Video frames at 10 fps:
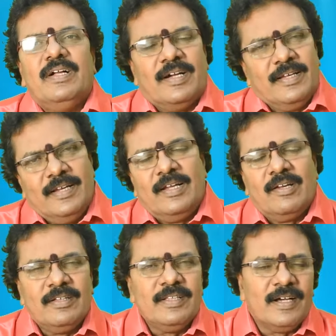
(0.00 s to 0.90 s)
ஆனால்
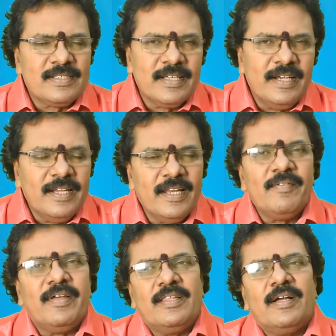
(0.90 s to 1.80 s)
எல்லோருக்கும் அந்த ஆசைகள்
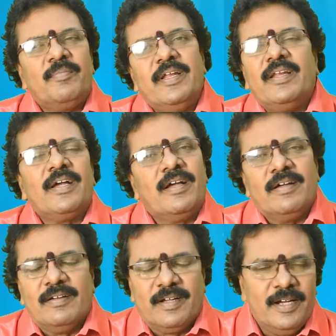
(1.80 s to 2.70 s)
நிறைவேறுதா அப்படின்னா
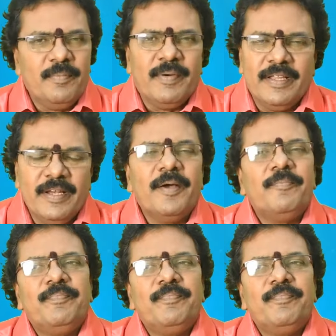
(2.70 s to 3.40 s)
கண்டிப்பாக இல்லை